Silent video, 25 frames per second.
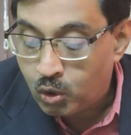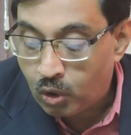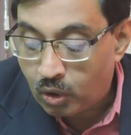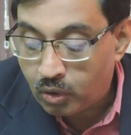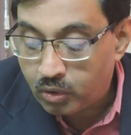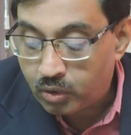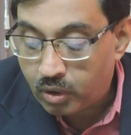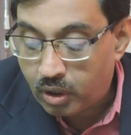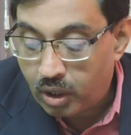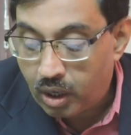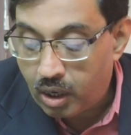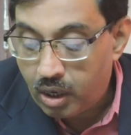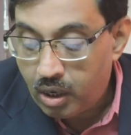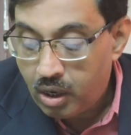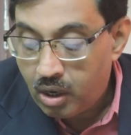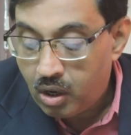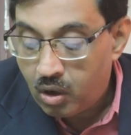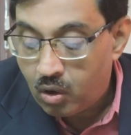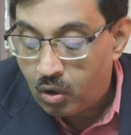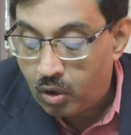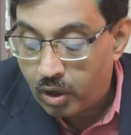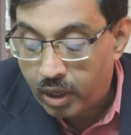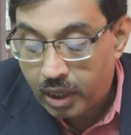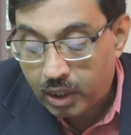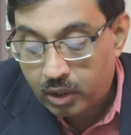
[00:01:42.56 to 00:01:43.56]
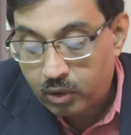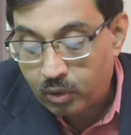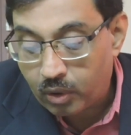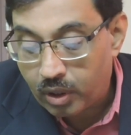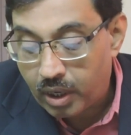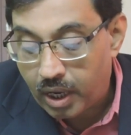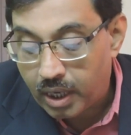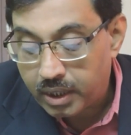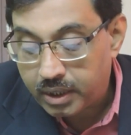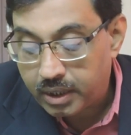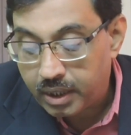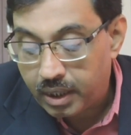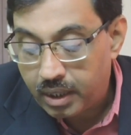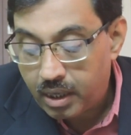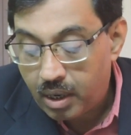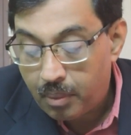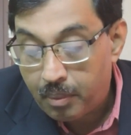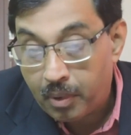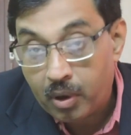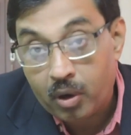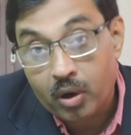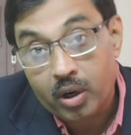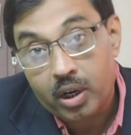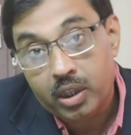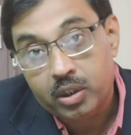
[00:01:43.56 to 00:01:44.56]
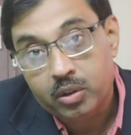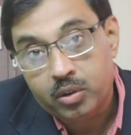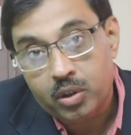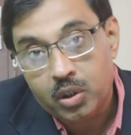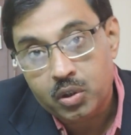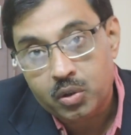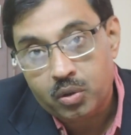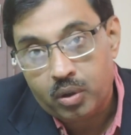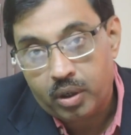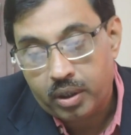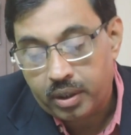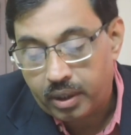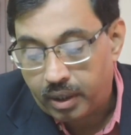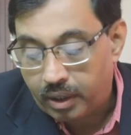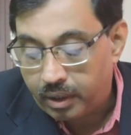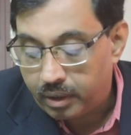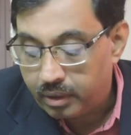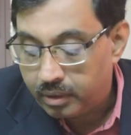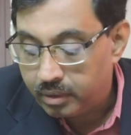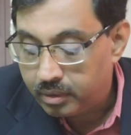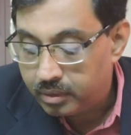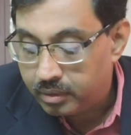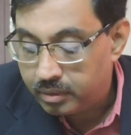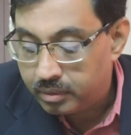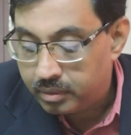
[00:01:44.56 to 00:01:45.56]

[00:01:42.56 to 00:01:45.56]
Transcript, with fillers: যন্ত্রণা হঠাৎ করে আসে এবং হঠাৎ করে চলে যায়